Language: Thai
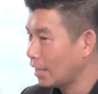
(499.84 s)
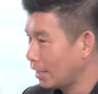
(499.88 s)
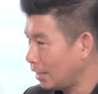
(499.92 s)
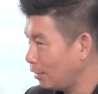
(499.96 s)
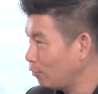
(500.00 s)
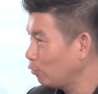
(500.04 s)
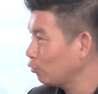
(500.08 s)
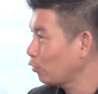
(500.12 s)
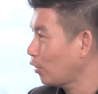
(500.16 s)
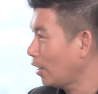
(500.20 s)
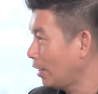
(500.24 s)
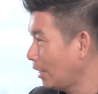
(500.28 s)
ถ้าคิ
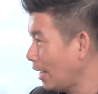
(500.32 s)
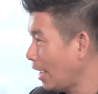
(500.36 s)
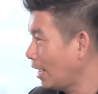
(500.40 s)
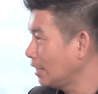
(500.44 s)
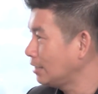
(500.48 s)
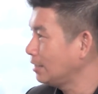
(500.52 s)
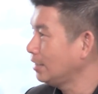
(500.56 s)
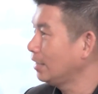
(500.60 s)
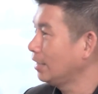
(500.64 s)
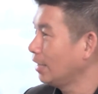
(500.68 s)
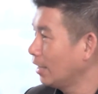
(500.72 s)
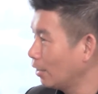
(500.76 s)
ดว่าตัวเองแน่
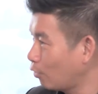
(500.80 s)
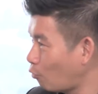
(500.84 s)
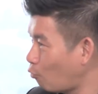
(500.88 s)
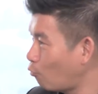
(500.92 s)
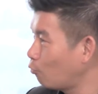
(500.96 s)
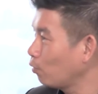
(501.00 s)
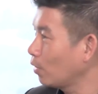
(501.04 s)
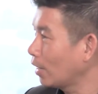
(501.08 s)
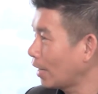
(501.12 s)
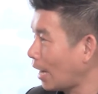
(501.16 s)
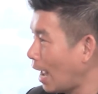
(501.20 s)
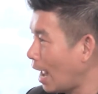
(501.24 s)
จริงและ
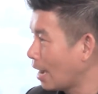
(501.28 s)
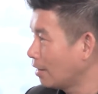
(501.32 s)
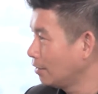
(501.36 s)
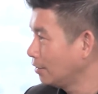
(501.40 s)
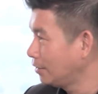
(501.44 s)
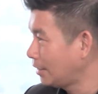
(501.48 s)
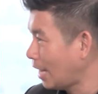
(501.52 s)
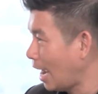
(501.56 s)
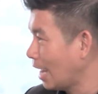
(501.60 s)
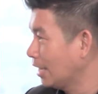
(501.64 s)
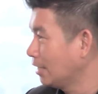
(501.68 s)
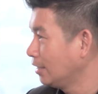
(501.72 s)
คุ้มกับการ
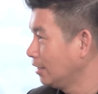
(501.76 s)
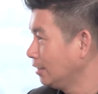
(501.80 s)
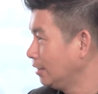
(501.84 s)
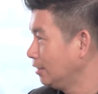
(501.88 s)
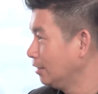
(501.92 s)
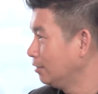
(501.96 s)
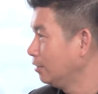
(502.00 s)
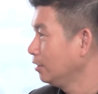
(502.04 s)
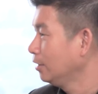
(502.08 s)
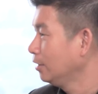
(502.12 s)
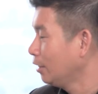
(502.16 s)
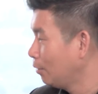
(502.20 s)
จ่ายเงิน
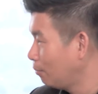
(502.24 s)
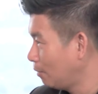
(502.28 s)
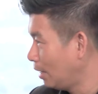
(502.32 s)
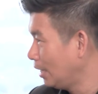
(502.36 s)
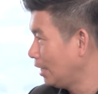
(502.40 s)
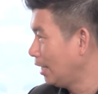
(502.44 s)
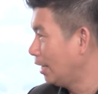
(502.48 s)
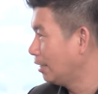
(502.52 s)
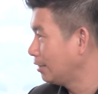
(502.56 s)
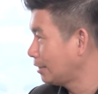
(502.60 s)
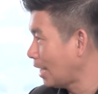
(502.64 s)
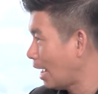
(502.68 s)
มา
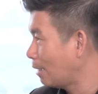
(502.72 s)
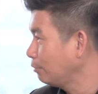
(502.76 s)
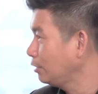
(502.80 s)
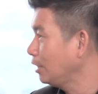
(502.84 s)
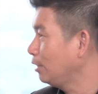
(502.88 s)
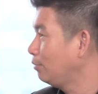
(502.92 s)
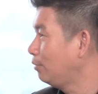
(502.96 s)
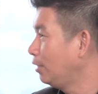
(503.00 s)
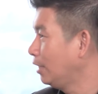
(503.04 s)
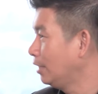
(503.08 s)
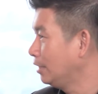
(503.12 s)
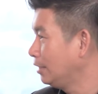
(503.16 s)
เรียน
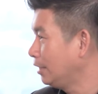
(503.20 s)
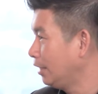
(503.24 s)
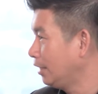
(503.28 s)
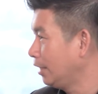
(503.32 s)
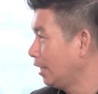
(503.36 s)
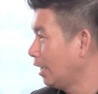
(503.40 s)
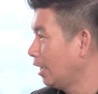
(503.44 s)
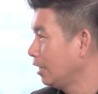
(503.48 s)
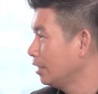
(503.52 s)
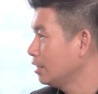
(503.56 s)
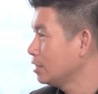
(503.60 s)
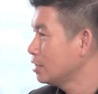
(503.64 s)
3-4 หมื่นจริง
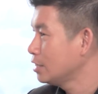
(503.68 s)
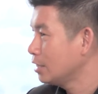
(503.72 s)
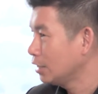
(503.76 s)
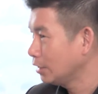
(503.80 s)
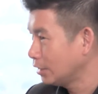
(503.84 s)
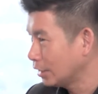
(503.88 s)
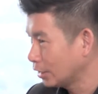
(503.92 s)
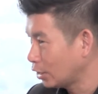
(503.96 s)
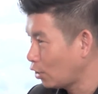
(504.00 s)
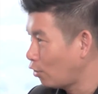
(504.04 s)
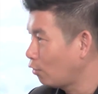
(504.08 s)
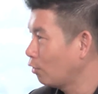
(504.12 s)
อ่ะ
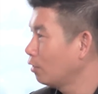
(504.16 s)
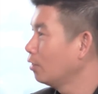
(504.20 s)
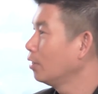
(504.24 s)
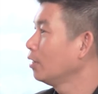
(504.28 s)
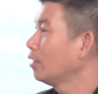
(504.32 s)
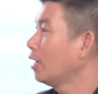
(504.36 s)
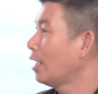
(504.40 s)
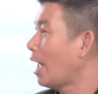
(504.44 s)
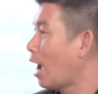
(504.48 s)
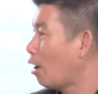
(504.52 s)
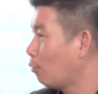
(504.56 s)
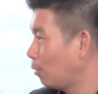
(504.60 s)
จะต้อง
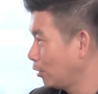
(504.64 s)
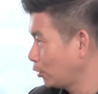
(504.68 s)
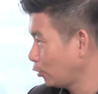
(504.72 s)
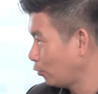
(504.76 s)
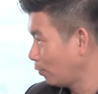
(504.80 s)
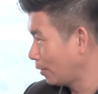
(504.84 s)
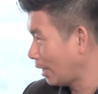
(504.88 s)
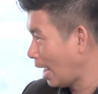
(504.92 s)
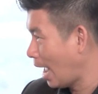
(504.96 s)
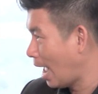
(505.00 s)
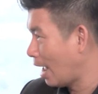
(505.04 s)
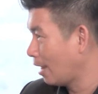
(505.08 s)
เอาประส
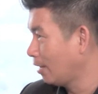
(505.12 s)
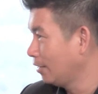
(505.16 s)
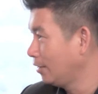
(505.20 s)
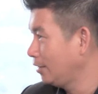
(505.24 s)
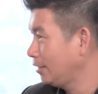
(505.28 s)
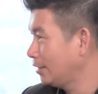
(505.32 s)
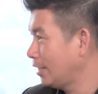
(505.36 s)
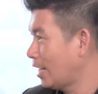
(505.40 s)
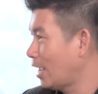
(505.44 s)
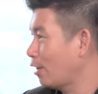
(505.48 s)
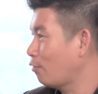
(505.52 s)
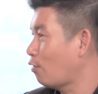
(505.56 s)
บการณ์
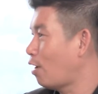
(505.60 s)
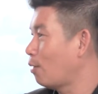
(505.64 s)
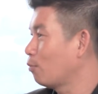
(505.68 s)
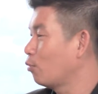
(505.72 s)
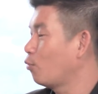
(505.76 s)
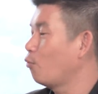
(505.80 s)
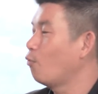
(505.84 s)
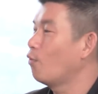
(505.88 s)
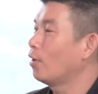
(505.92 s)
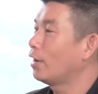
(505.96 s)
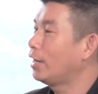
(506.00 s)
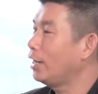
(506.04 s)
ที่ชนะความ
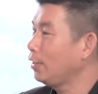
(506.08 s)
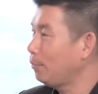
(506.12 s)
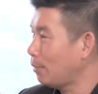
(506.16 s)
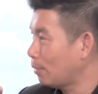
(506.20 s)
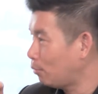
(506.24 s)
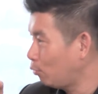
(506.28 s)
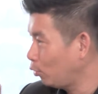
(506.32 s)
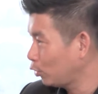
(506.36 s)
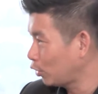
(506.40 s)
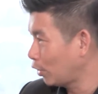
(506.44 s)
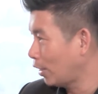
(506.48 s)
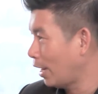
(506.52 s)
กลัวขึ้นไป
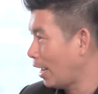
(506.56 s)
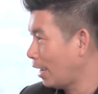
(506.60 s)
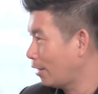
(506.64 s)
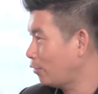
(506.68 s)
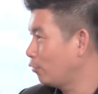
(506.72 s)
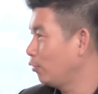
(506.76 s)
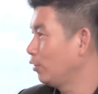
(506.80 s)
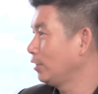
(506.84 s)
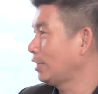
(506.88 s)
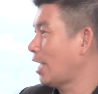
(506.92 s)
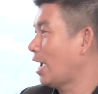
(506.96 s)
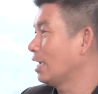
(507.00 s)
พูดต่อหน้า
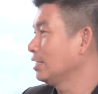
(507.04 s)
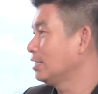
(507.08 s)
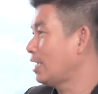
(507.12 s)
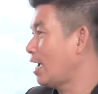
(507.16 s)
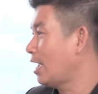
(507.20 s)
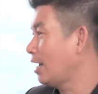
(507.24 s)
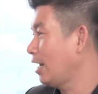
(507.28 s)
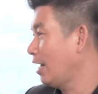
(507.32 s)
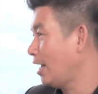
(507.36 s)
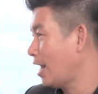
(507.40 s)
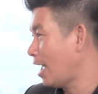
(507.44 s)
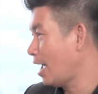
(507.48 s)
คนต่างชาติ
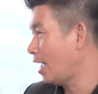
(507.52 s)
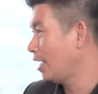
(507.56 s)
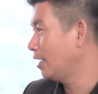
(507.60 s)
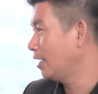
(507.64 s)
เห็นบอก